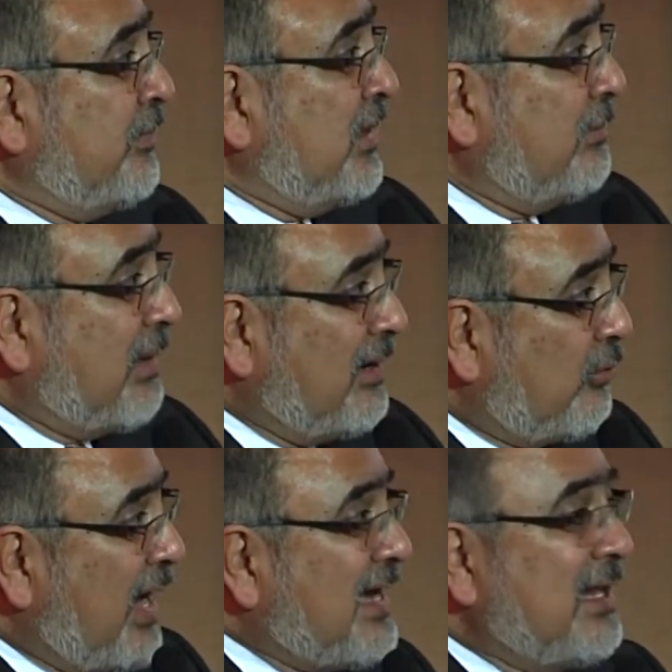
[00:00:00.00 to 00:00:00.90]

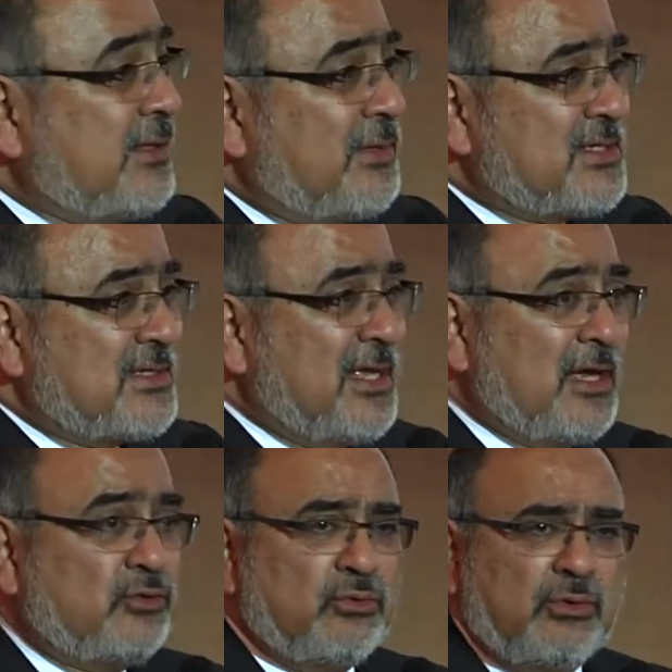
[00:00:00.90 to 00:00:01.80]
Valorar la diversidad,
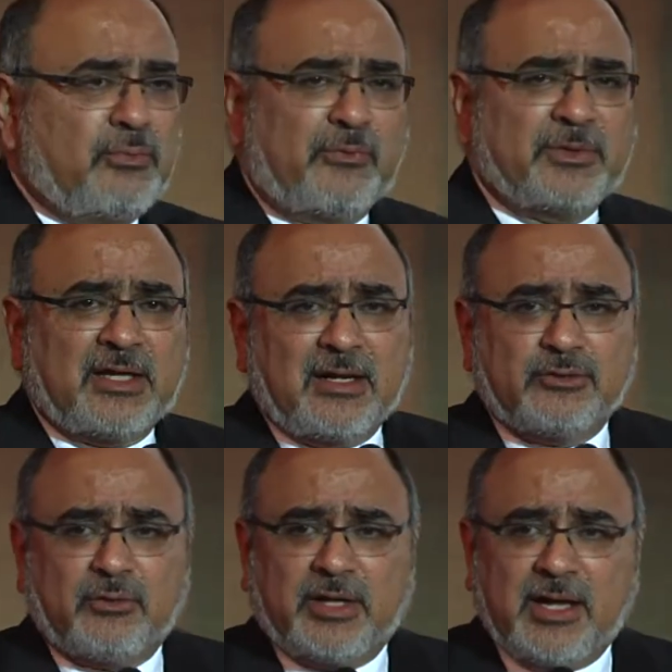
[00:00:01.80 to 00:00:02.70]
no fomentar la
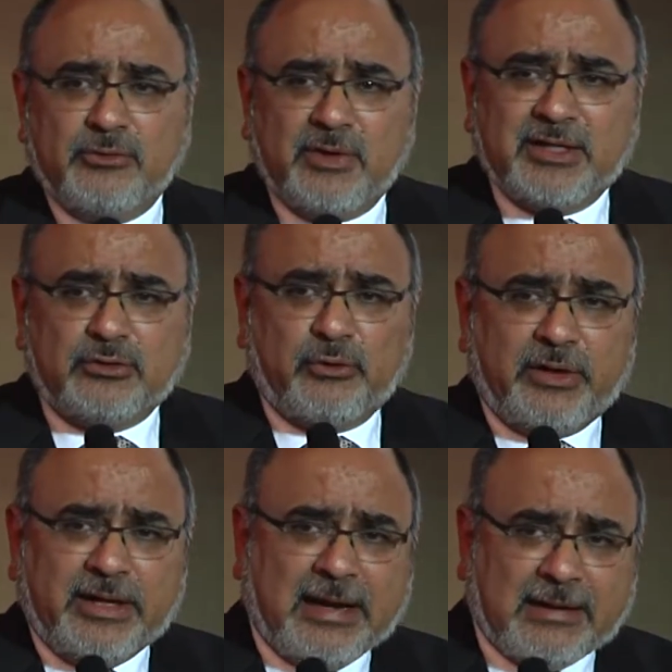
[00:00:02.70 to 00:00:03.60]
tolerancia, no hay que
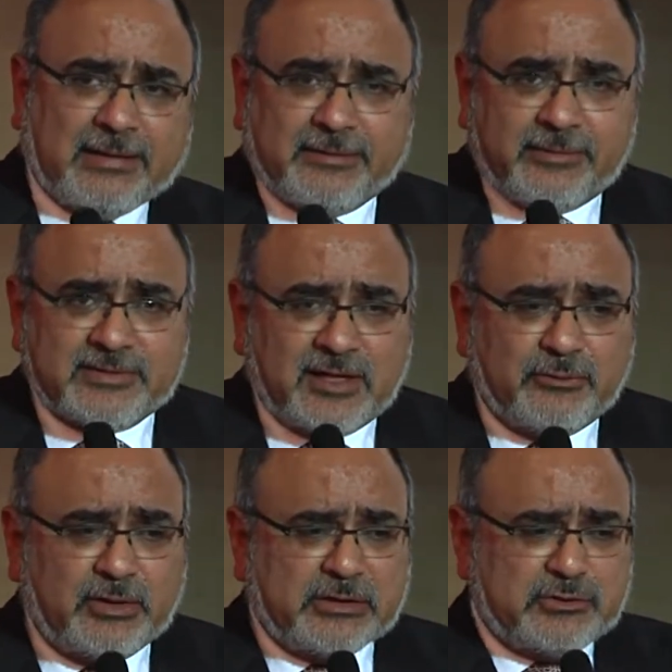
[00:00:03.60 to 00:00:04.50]
tolerar la diversidad, no
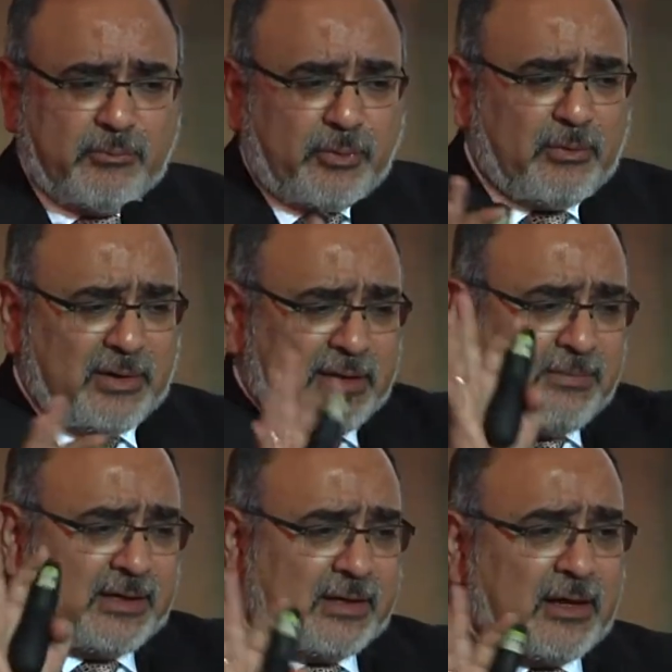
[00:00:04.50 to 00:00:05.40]
es que sea un problema
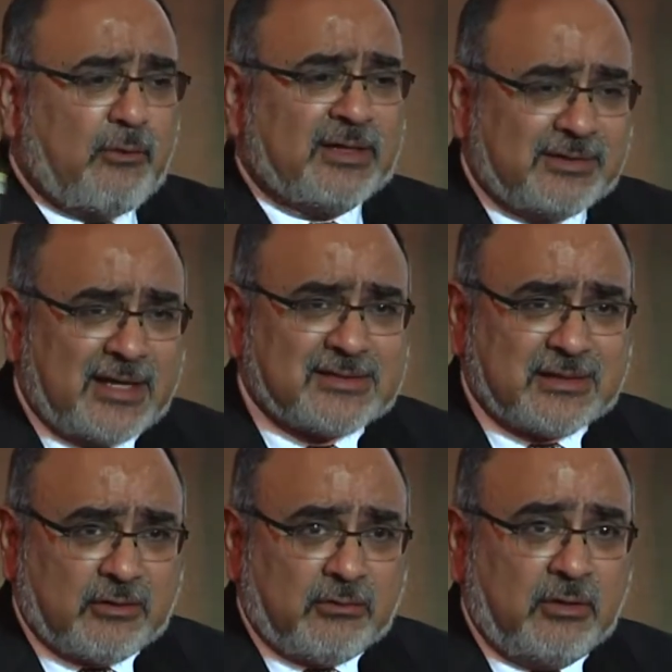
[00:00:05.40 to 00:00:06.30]
que hay que
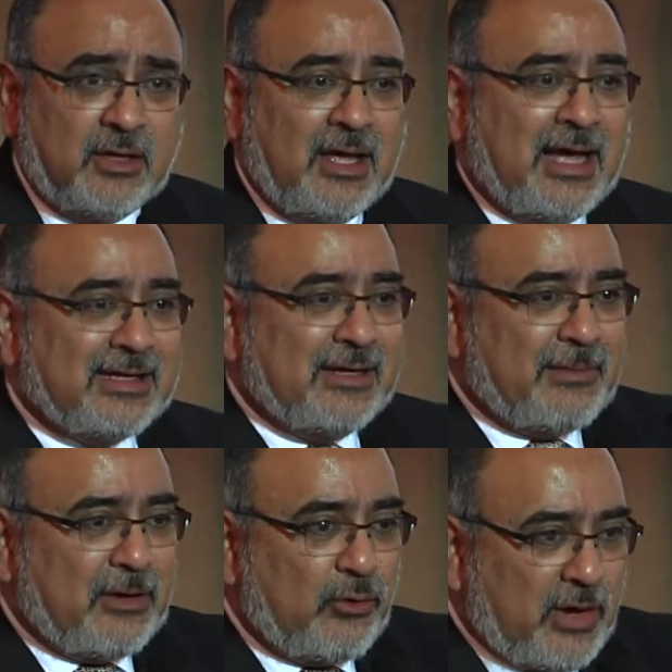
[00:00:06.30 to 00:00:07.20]
aguantárselo, hay que
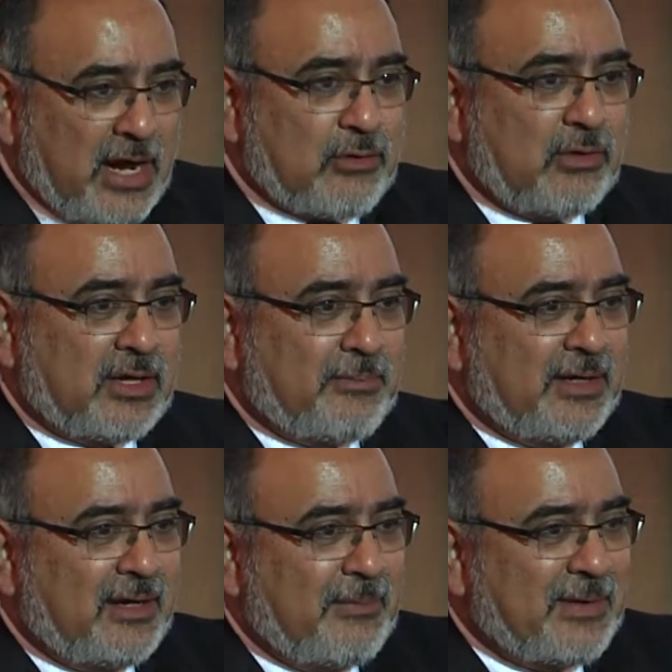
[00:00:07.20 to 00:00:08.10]
valorarlo, hay que
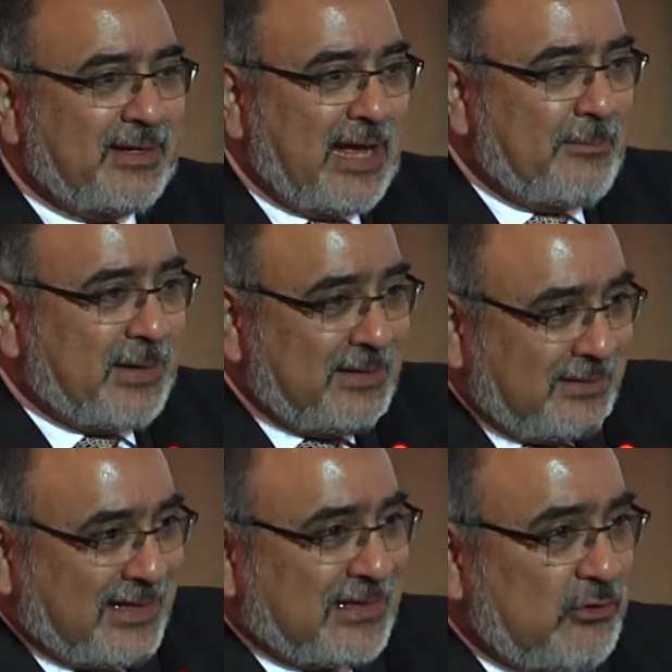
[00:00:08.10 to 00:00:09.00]
aprender a
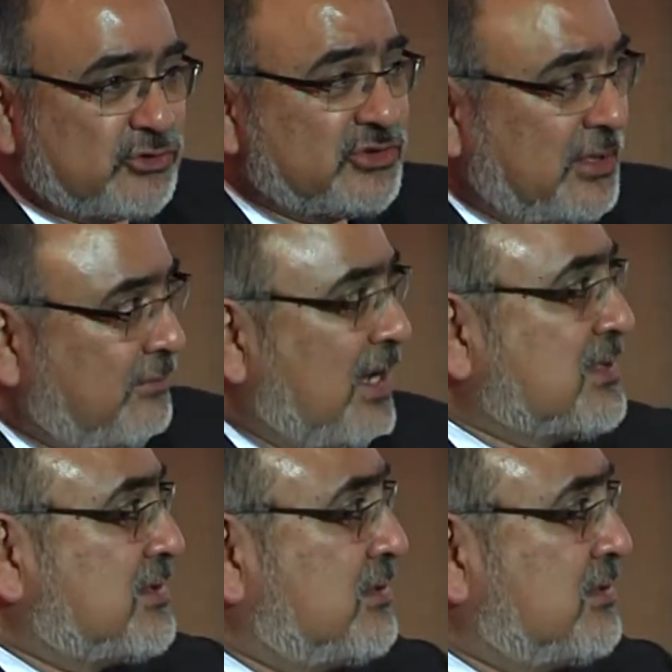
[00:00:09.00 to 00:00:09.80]
aprender de los demás,